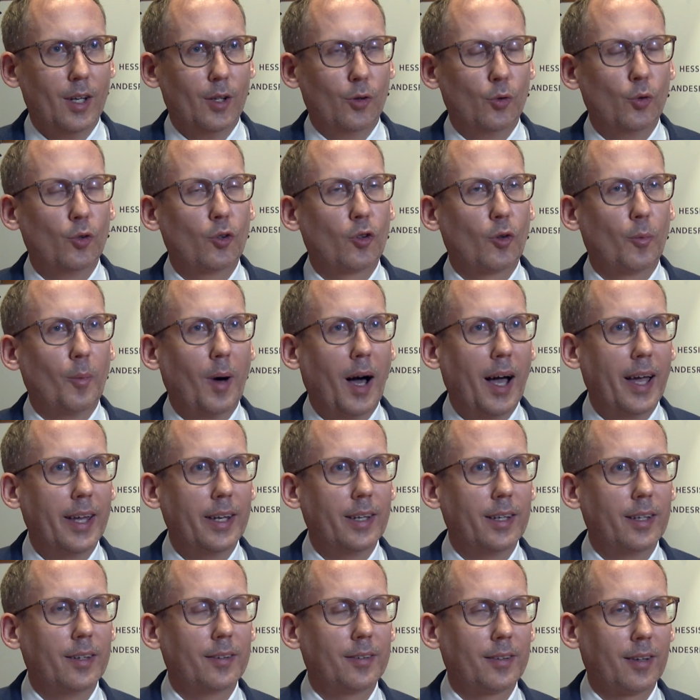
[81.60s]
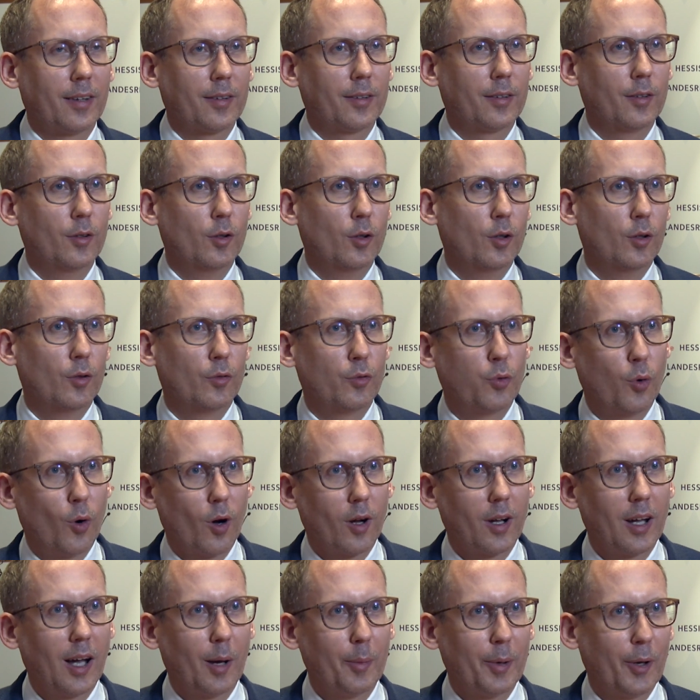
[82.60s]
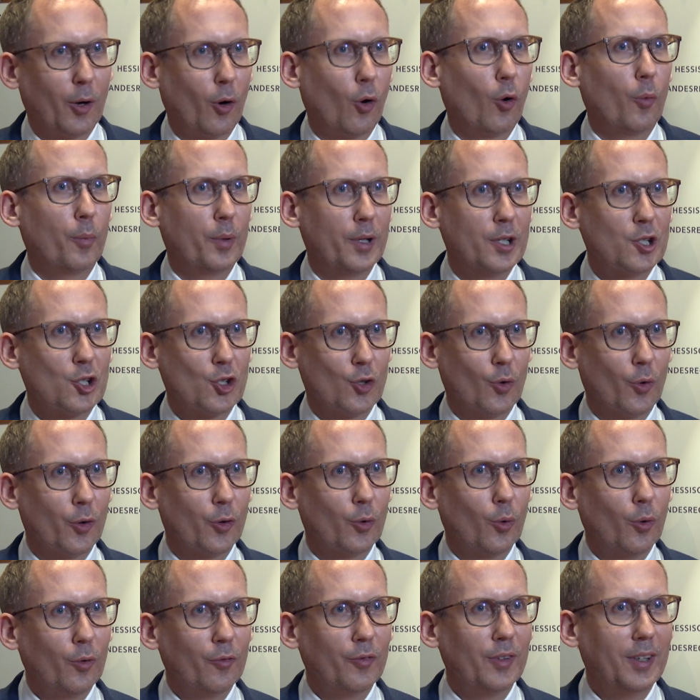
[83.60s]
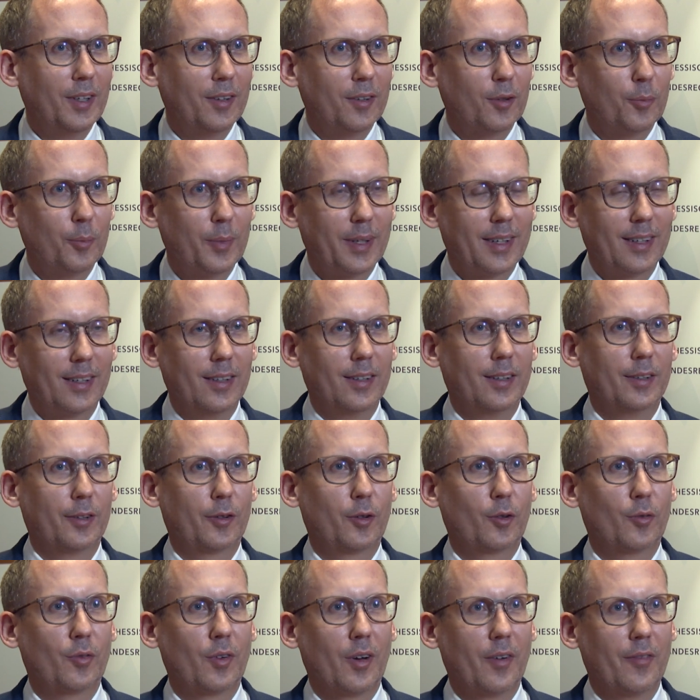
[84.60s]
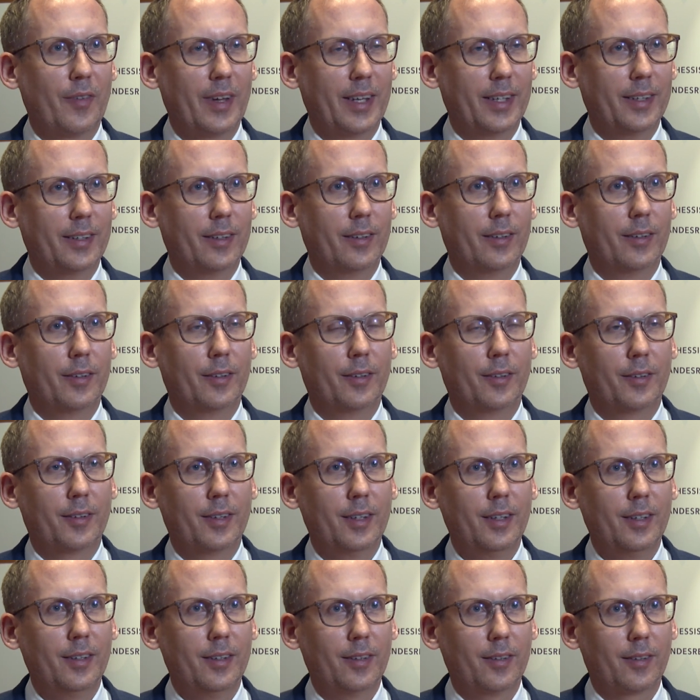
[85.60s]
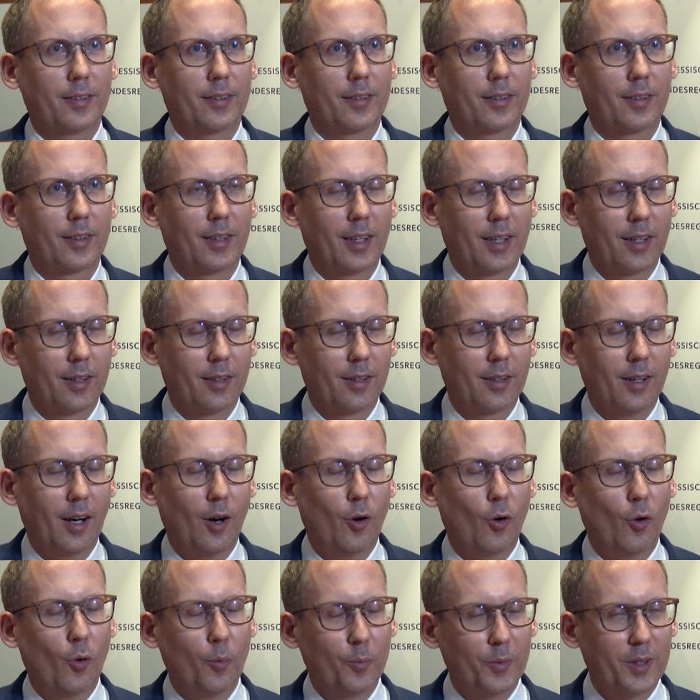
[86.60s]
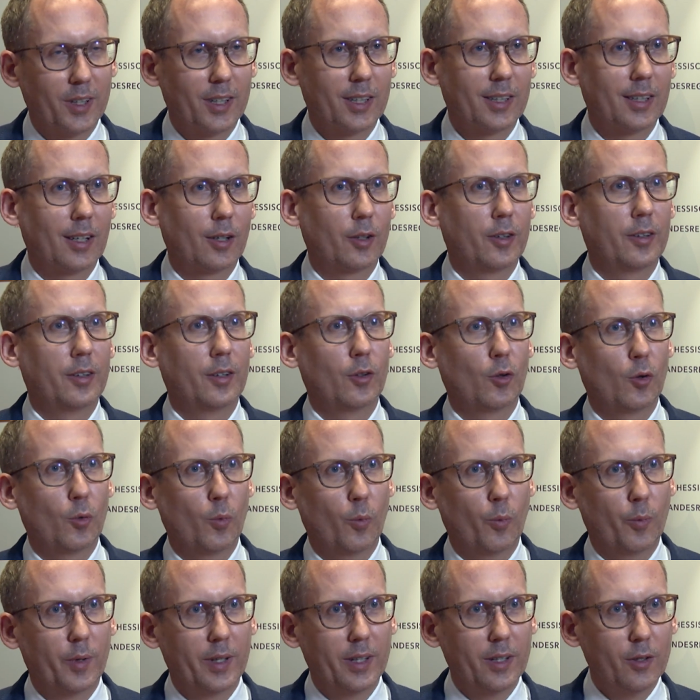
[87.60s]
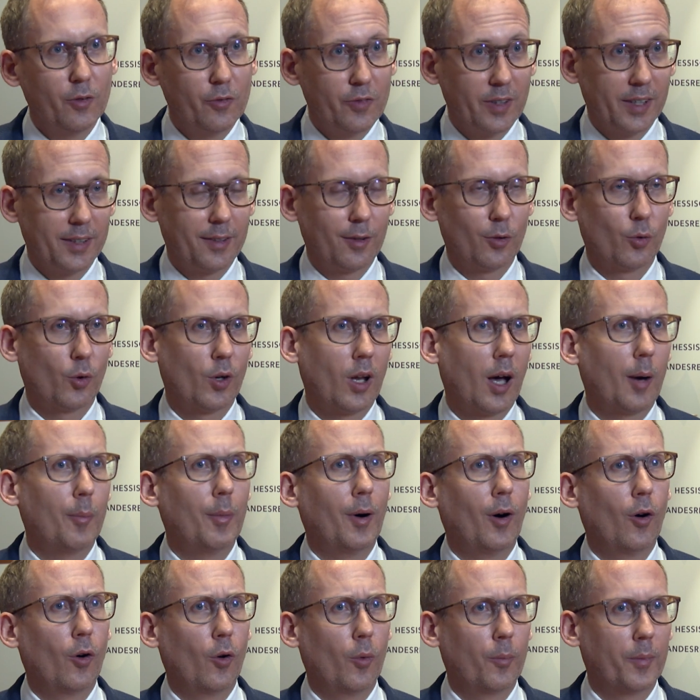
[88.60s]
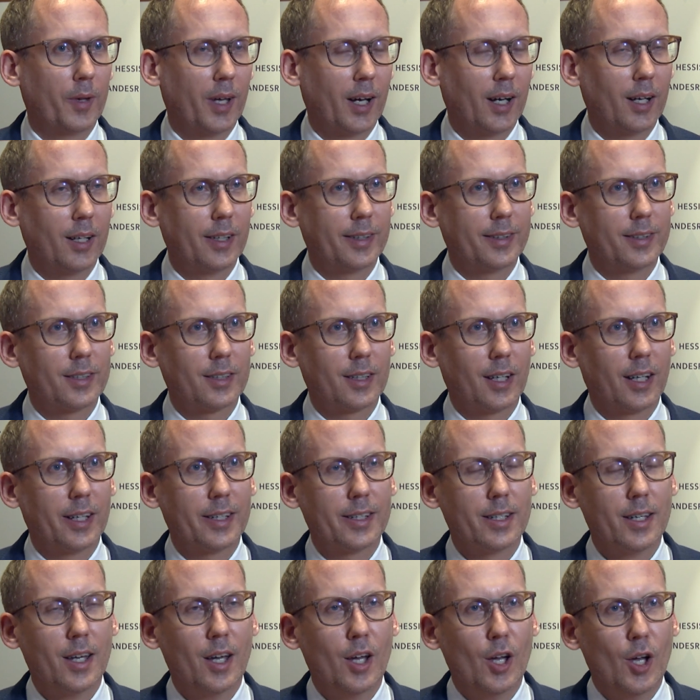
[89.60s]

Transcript: Nun, zum einen ist das eine Vorgabe der Europäischen Union, wie diese Mittel zu verwenden sind. Es ging auch um Digitalisierung, um Innovation, aber auch um Nachhaltigkeit.